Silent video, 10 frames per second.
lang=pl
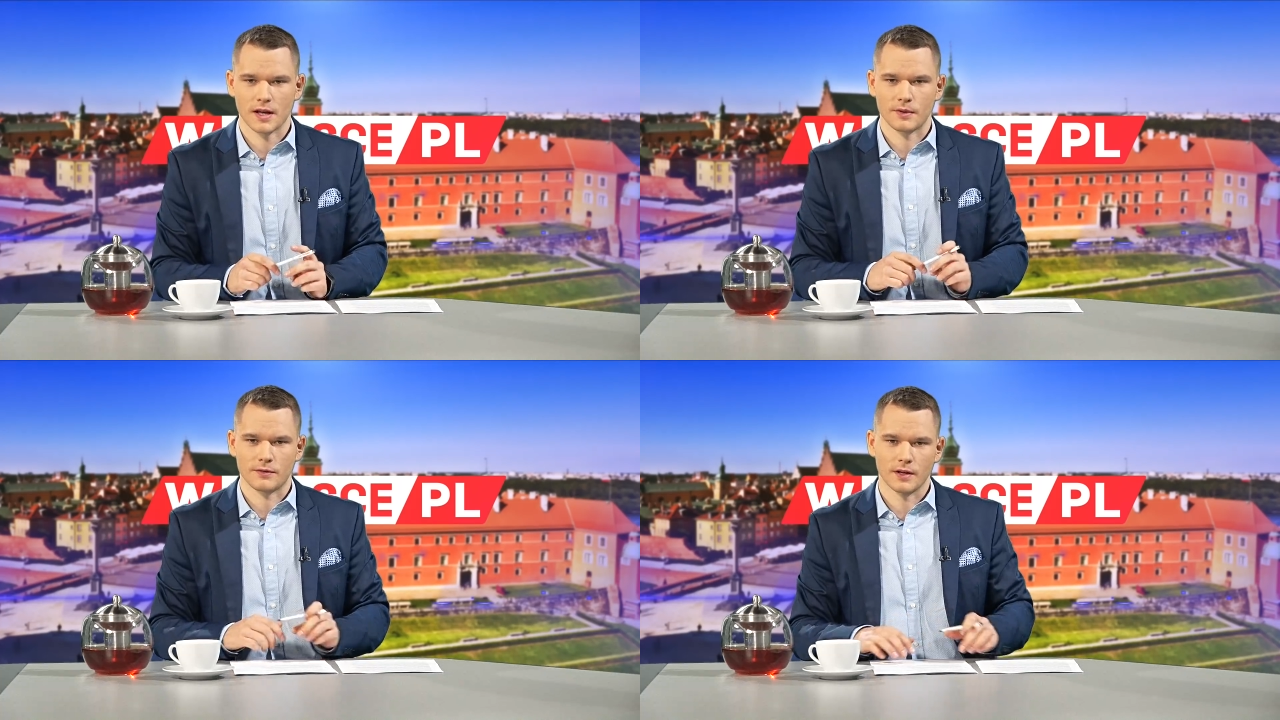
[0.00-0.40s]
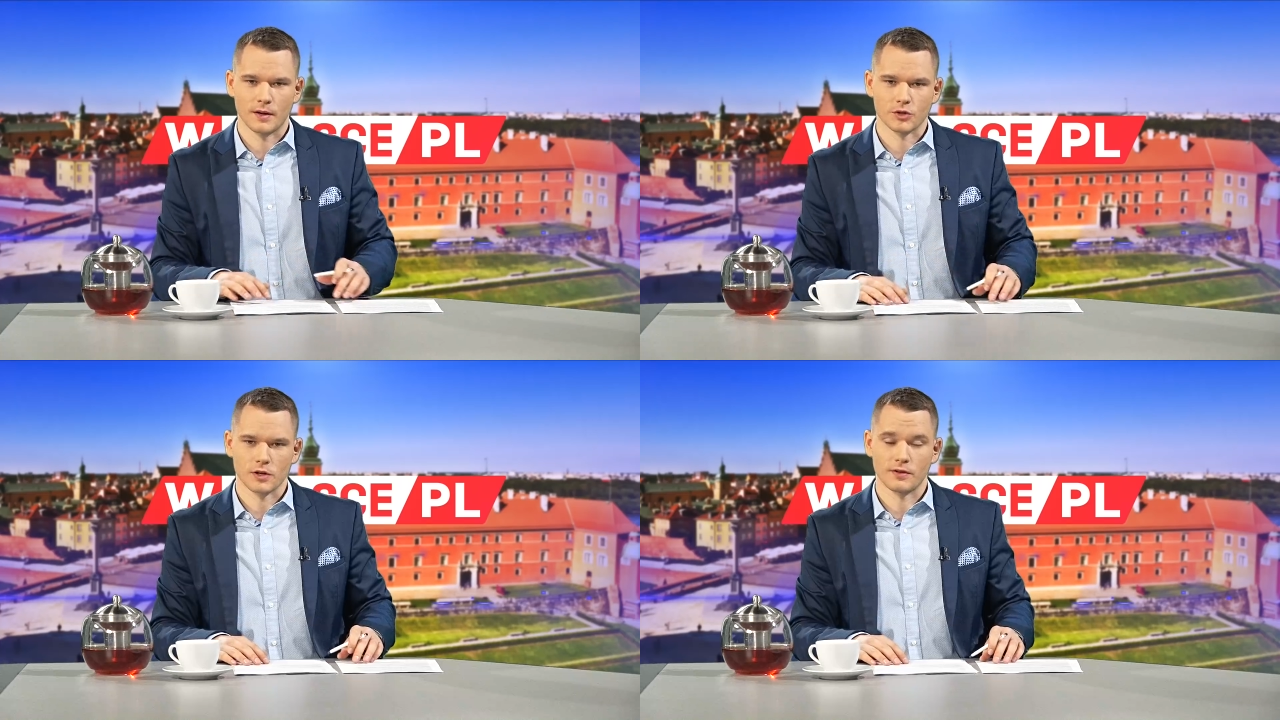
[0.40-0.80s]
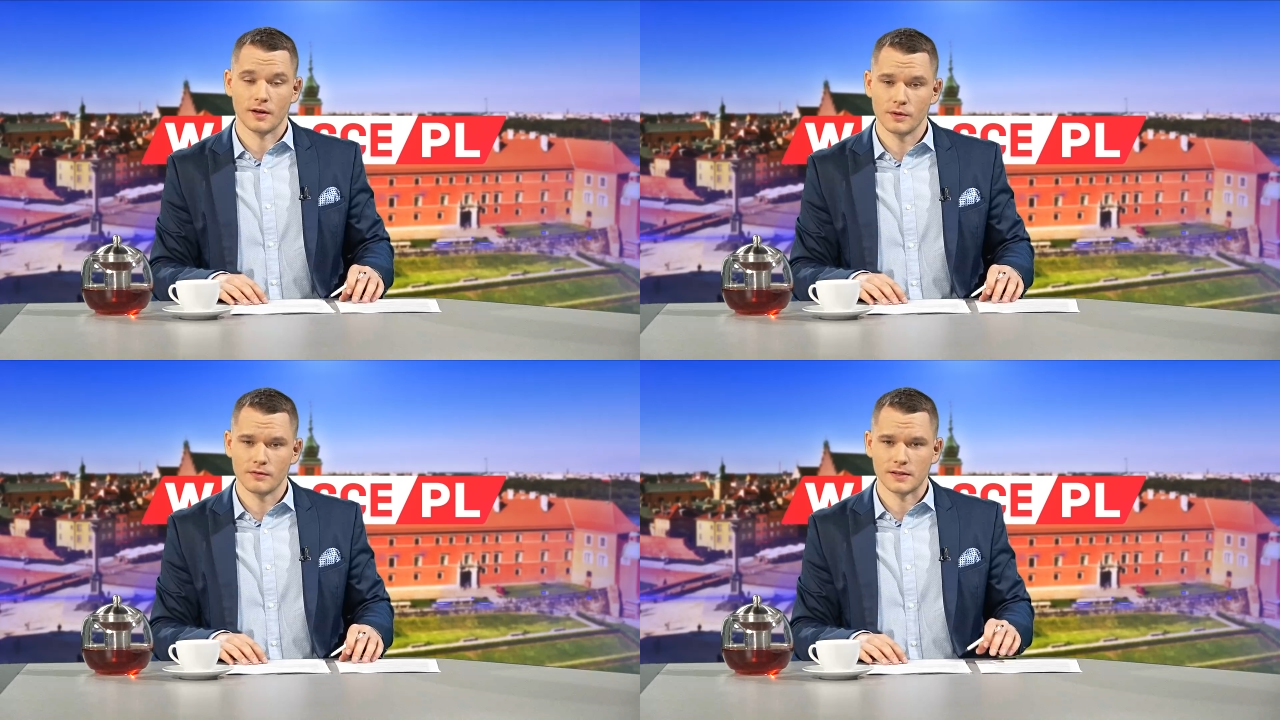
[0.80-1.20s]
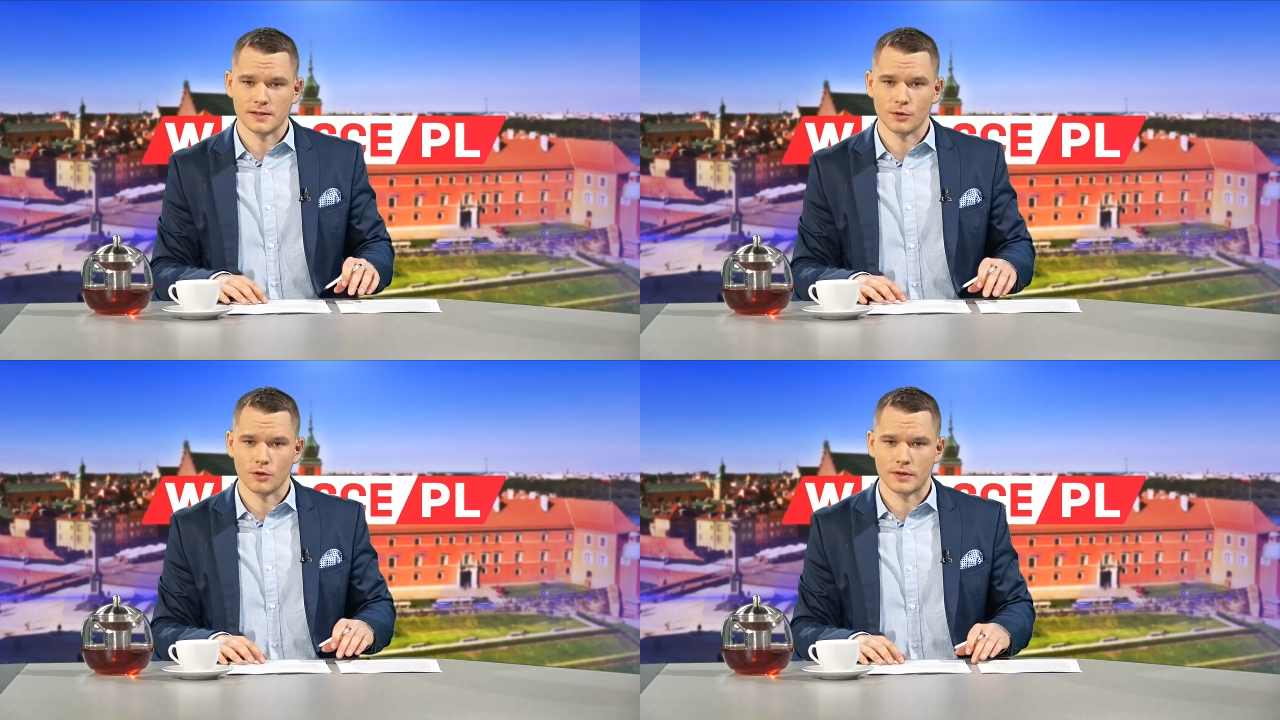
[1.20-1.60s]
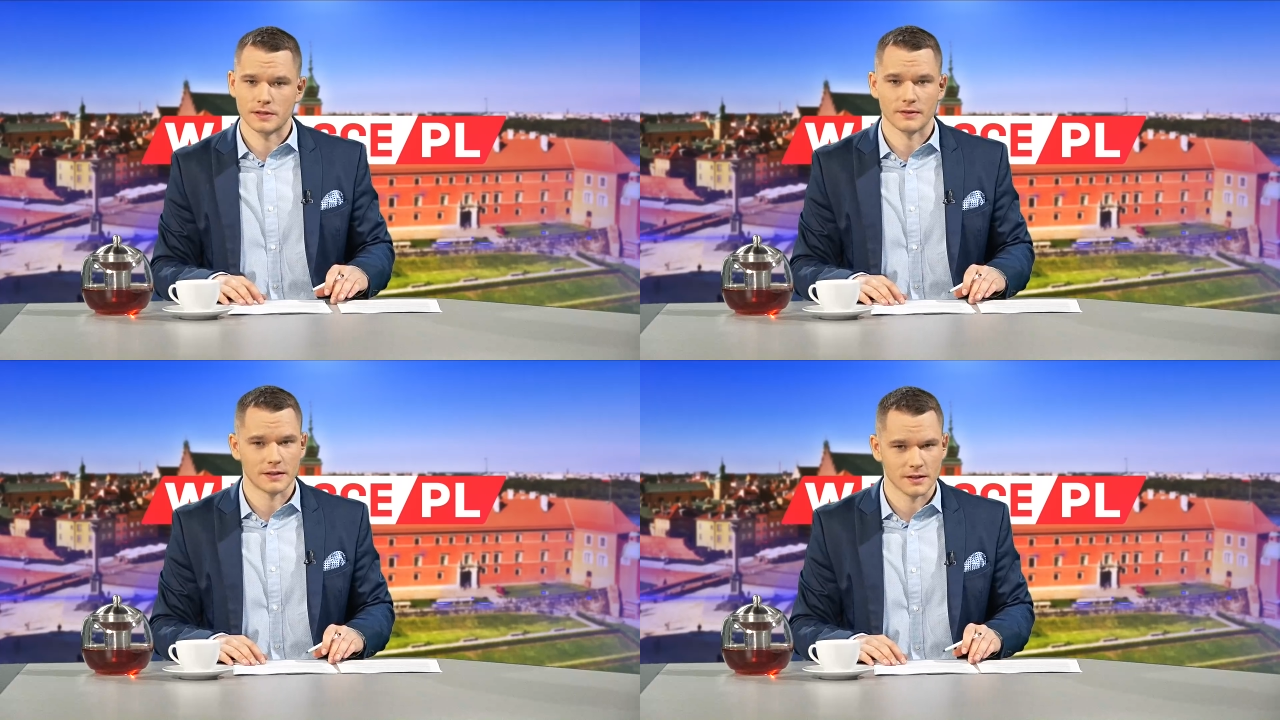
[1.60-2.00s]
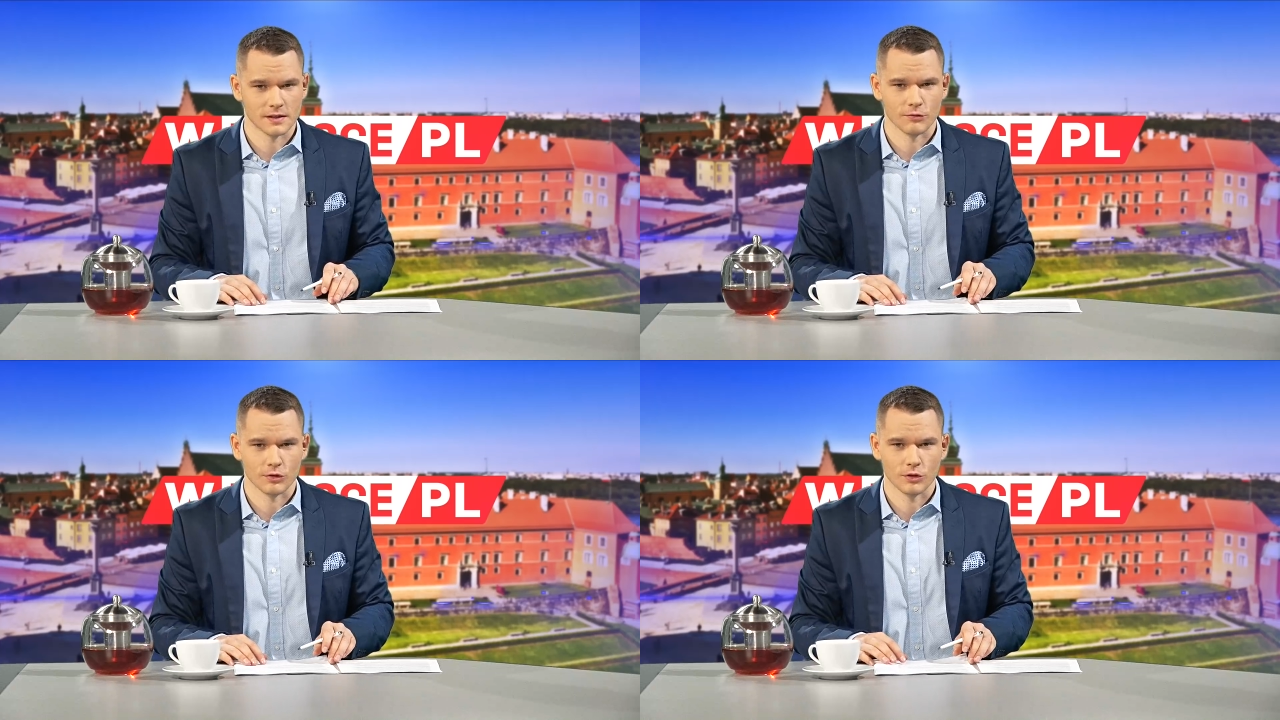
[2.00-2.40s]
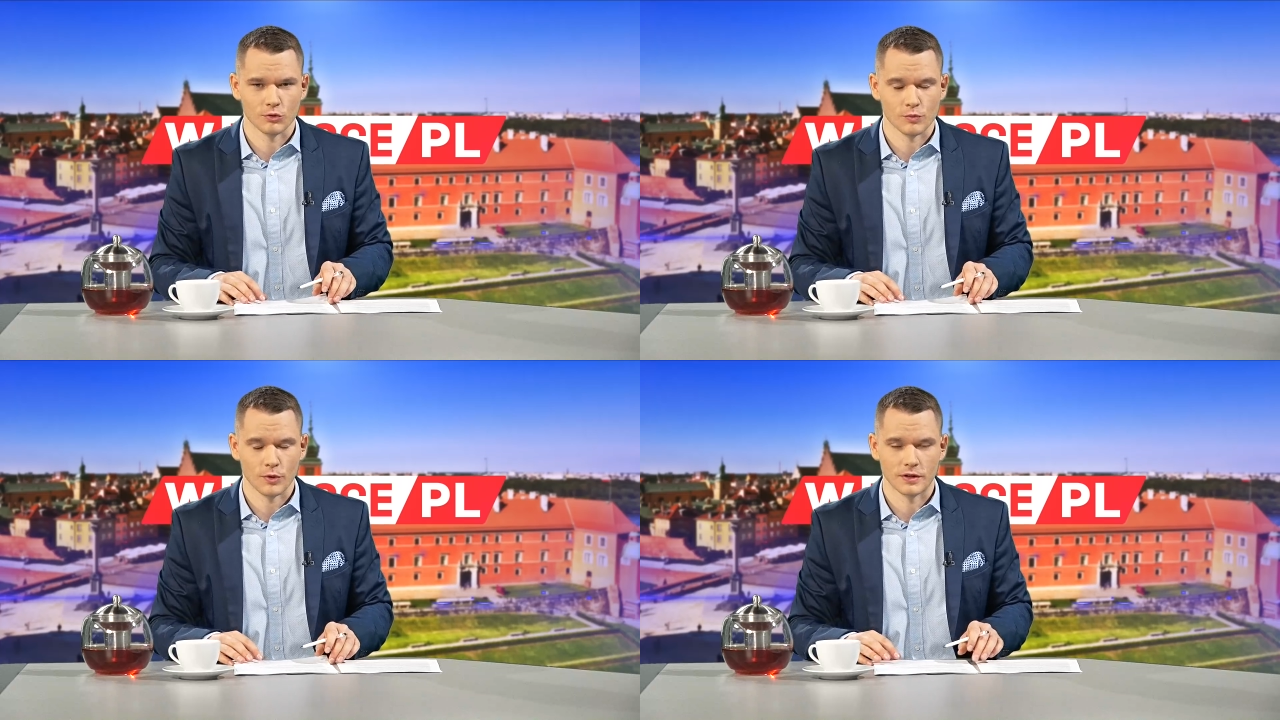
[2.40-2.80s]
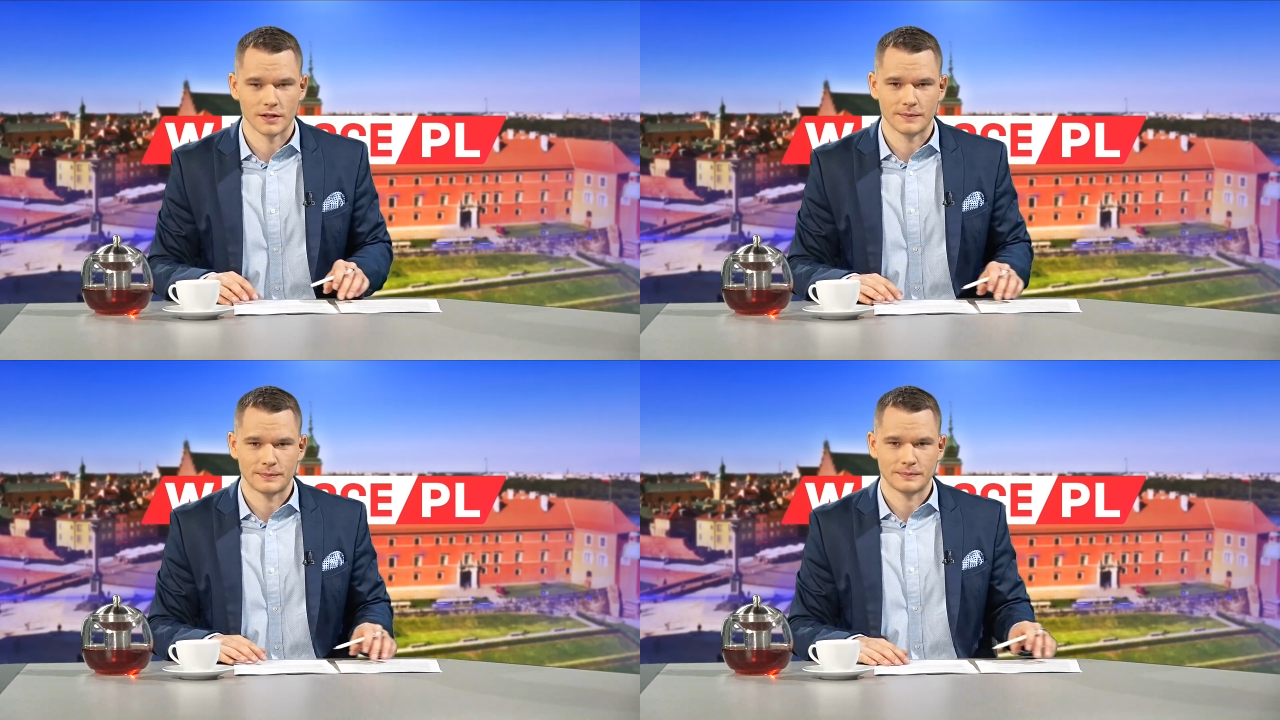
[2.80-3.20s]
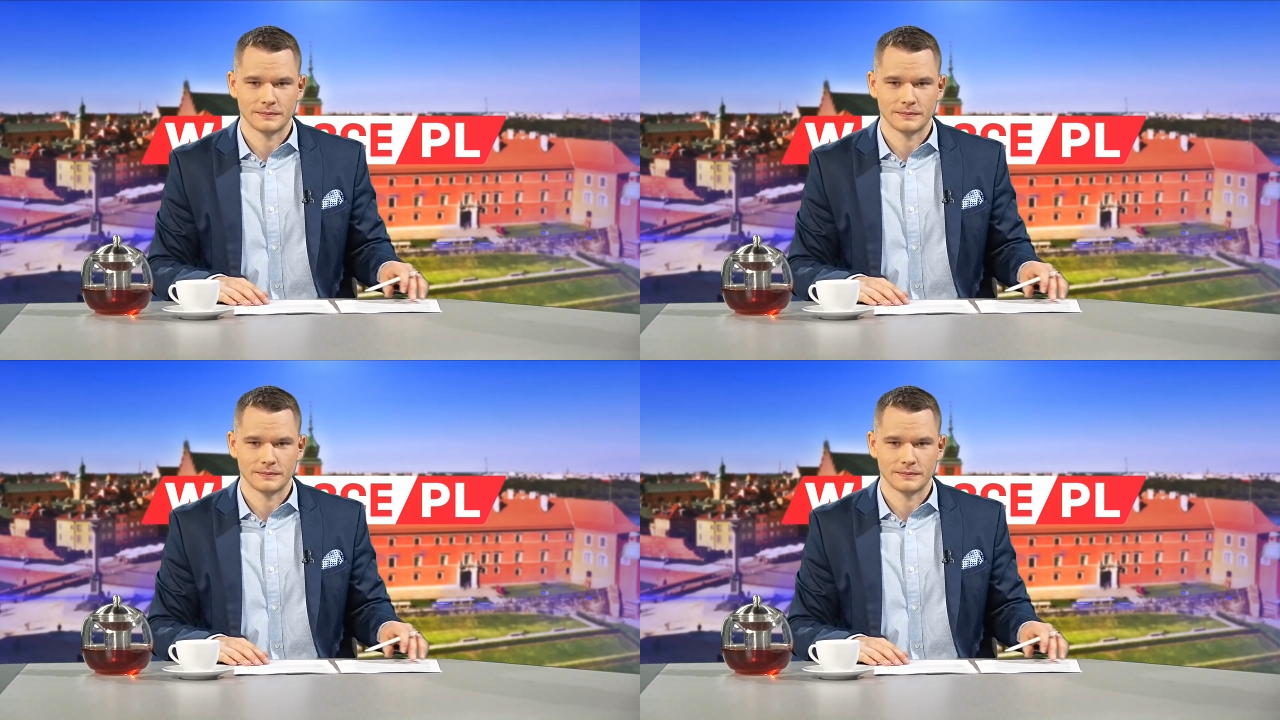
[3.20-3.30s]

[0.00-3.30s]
Chwila przerwy, a my wracamy do Państwa niezawodnie tuż po niej.